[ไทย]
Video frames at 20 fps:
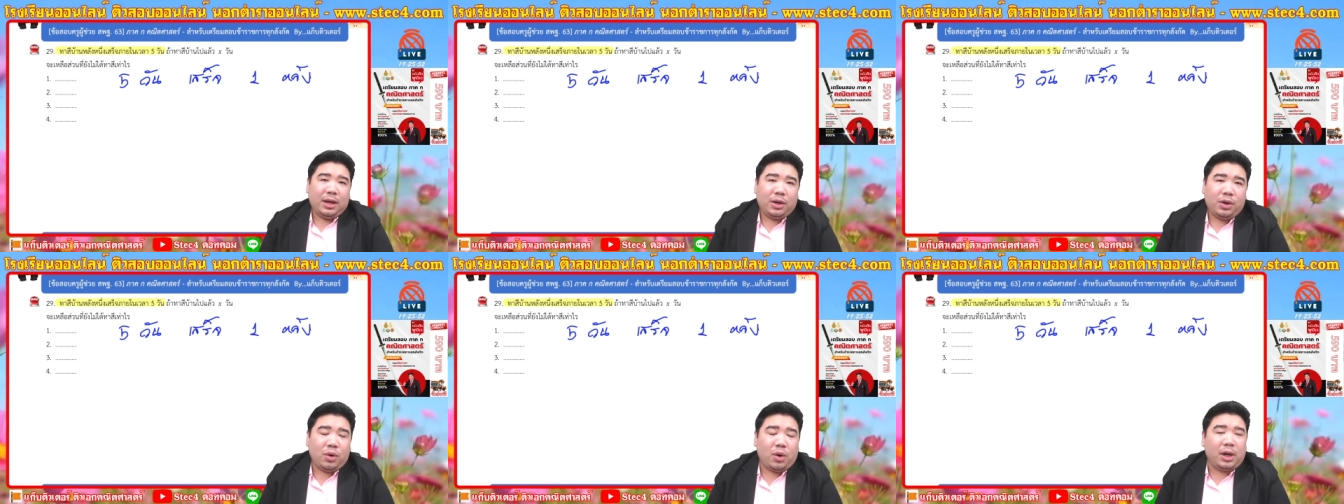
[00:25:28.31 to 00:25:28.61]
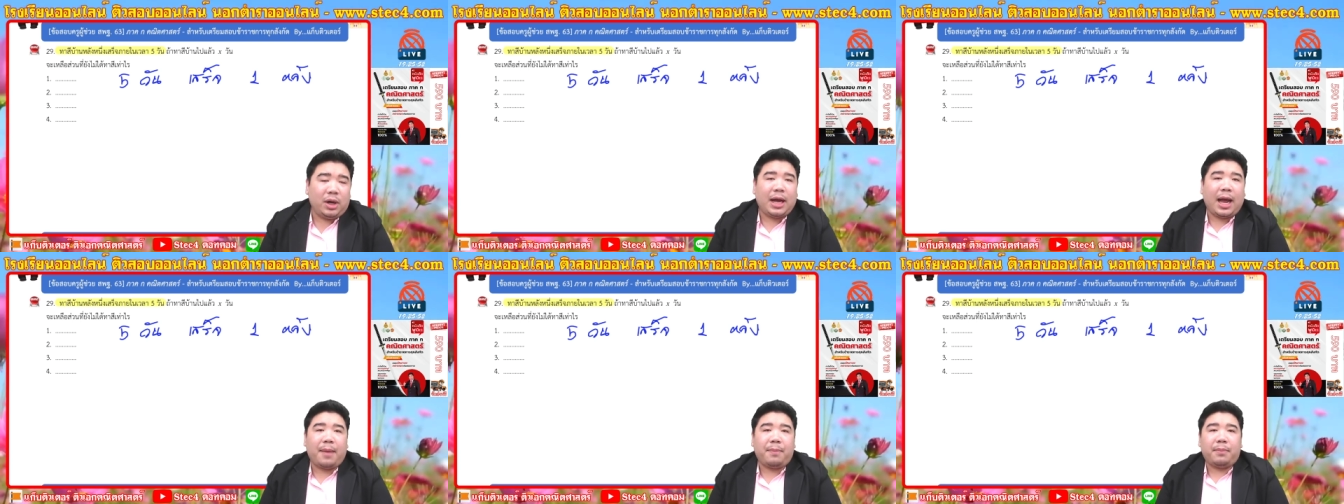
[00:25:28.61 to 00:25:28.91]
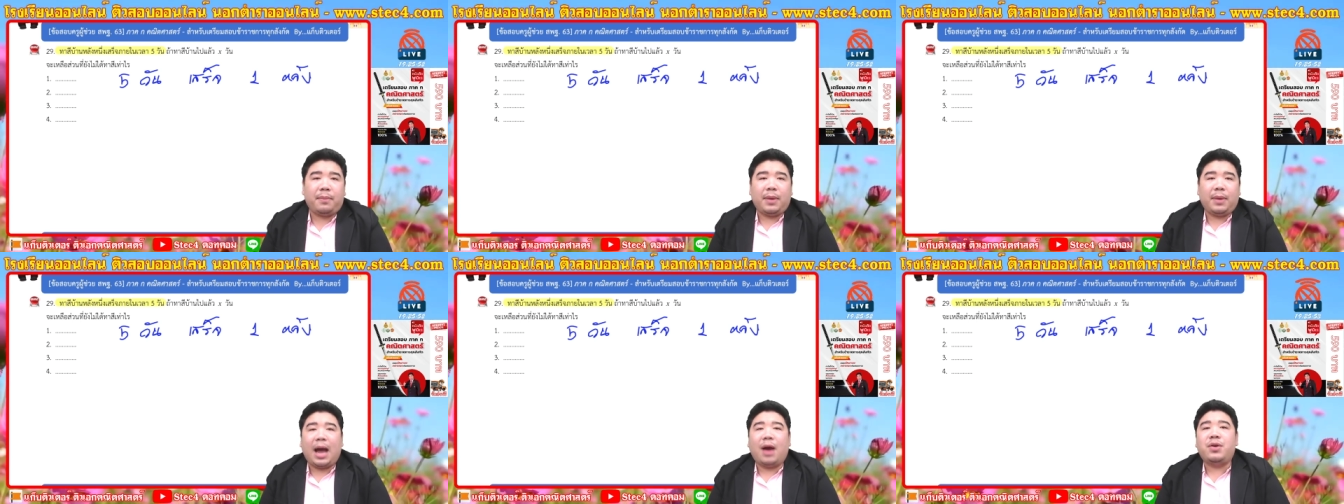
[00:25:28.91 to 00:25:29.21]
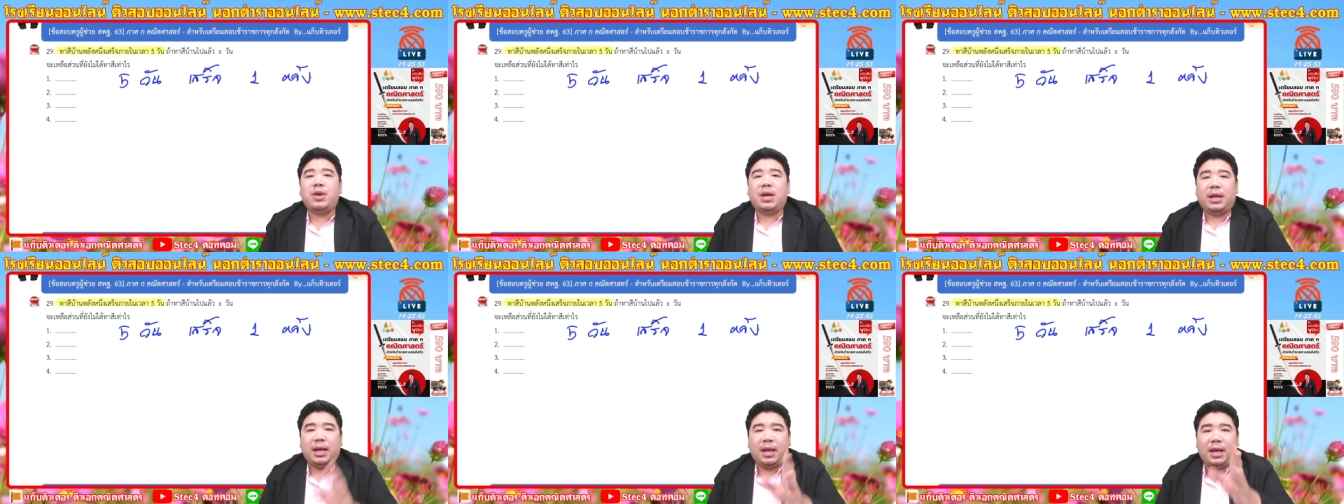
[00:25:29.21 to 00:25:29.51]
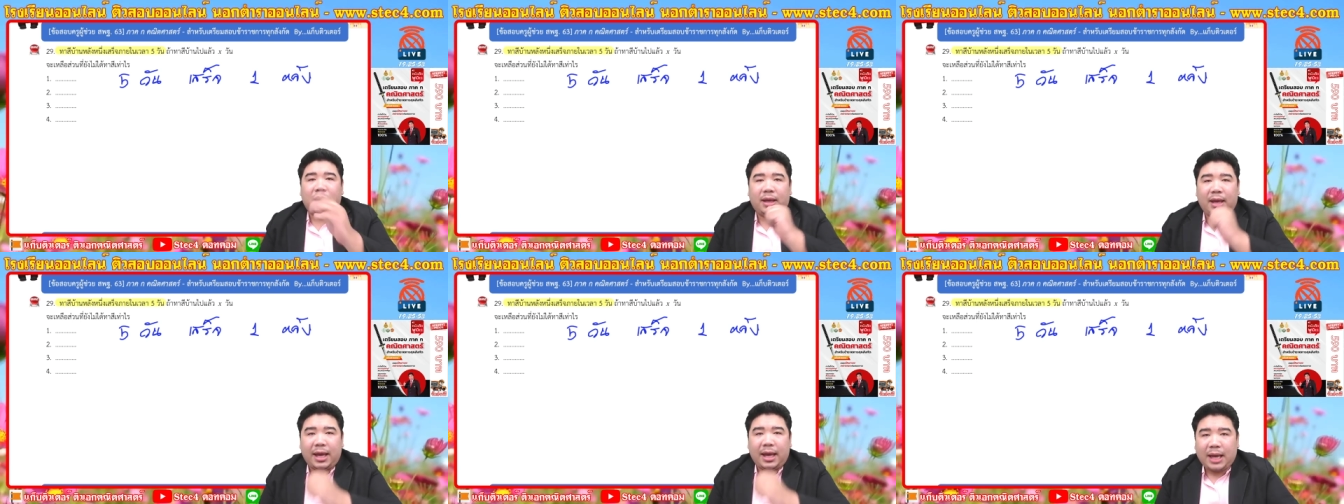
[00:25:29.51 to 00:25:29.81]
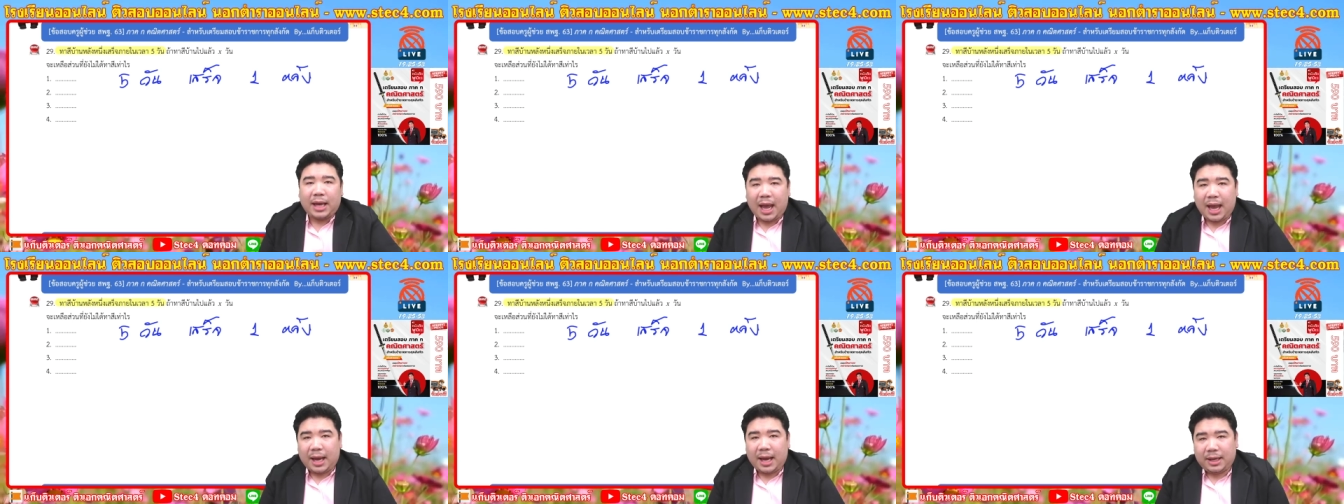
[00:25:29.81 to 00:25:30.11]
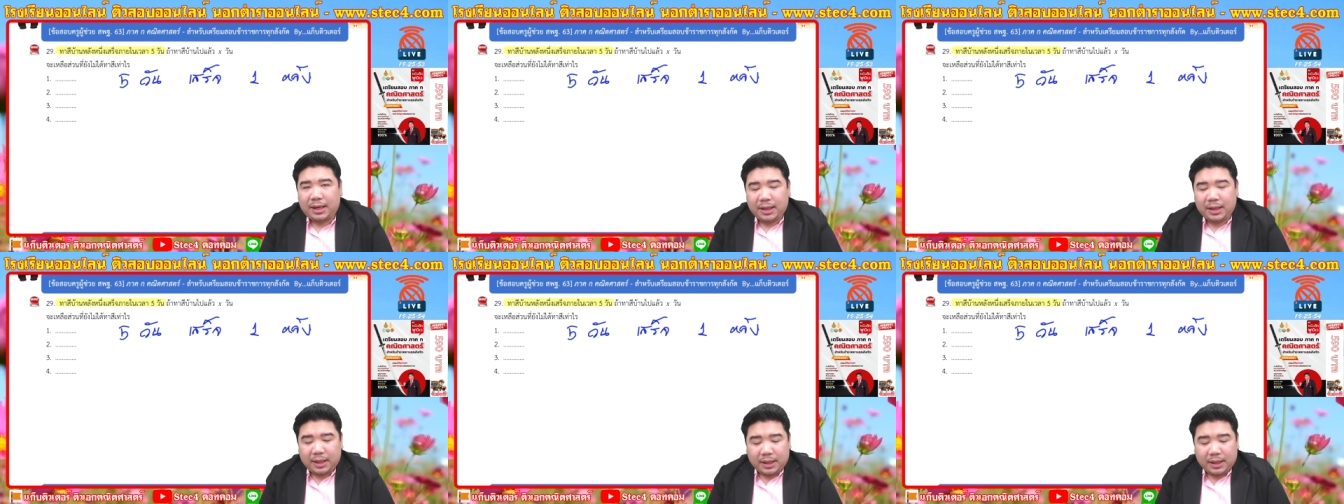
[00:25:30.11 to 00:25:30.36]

ทุกคนครับ เอาอย่างนี้ง่าย